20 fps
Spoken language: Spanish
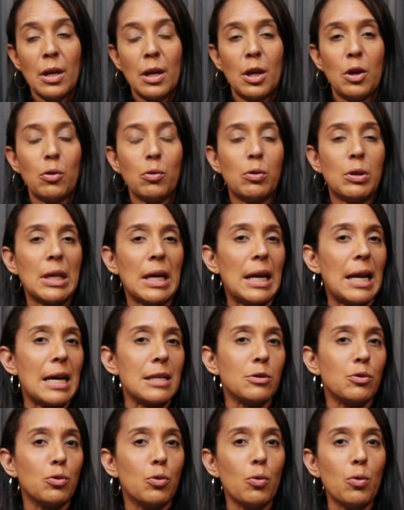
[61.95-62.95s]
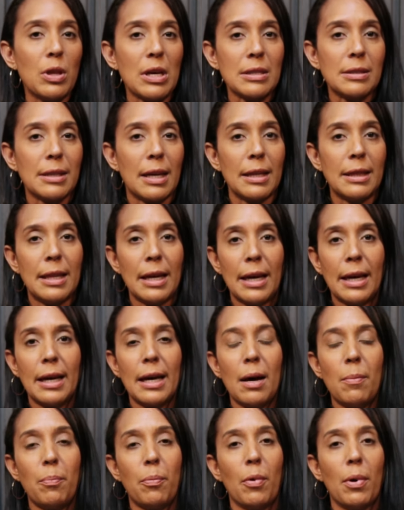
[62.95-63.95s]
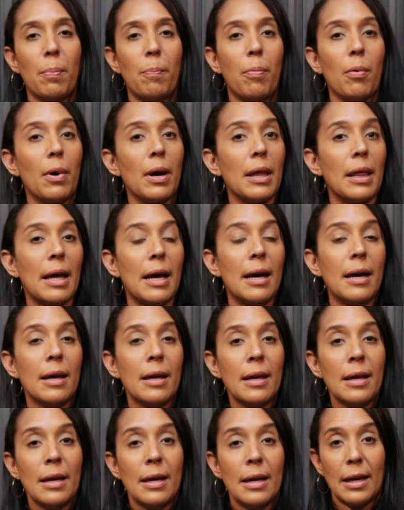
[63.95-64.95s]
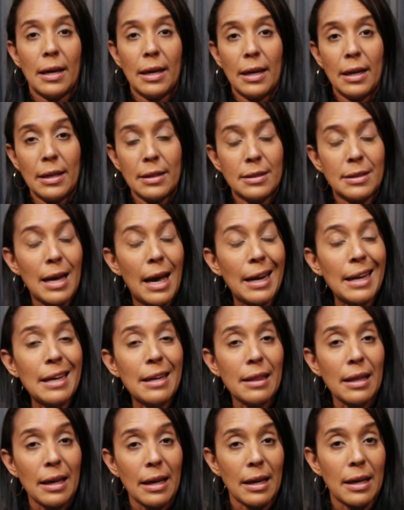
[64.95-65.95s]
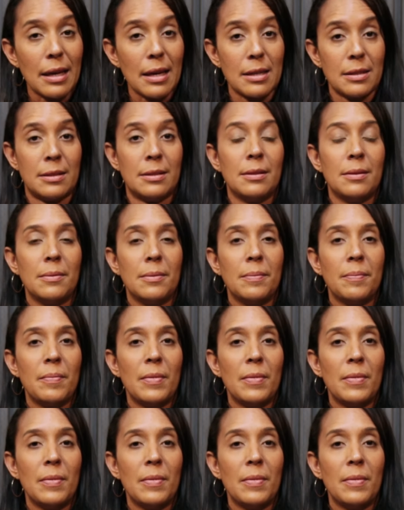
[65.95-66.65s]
y usted las dudas que tenga pues pueda eh, salir de ellas.